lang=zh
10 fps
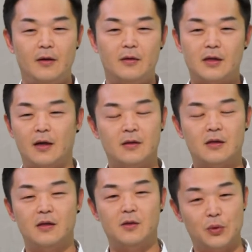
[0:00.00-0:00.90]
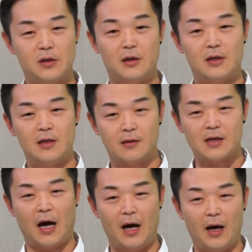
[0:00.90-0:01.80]
参差不齐的荇
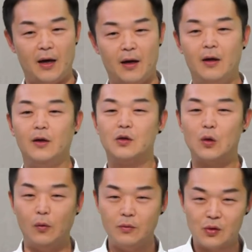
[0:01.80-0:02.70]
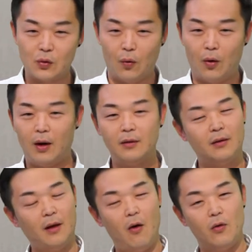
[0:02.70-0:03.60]
菜，从左
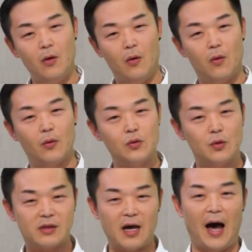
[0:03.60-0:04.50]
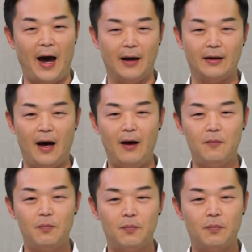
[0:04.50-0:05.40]
到右去采它。
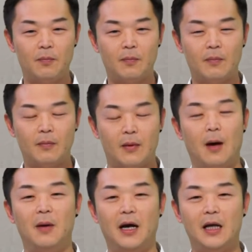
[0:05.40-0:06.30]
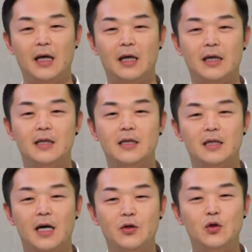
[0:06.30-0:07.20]
那美丽
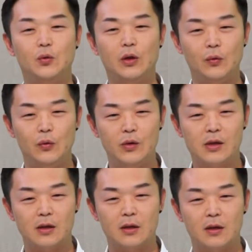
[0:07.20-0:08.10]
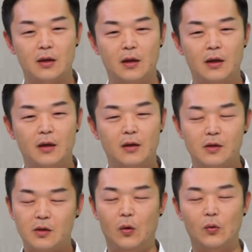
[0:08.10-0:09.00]
贤淑的女子，
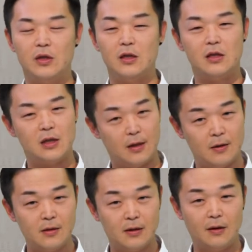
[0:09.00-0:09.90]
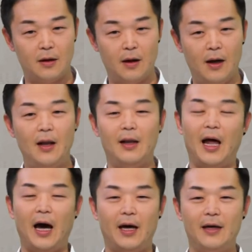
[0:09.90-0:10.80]
奏起琴瑟
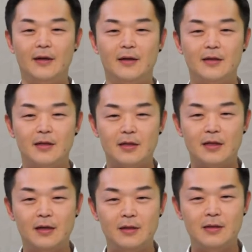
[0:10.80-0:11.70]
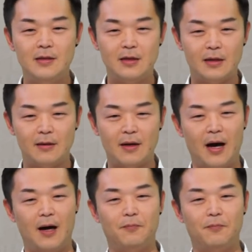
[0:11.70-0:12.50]
来亲近它。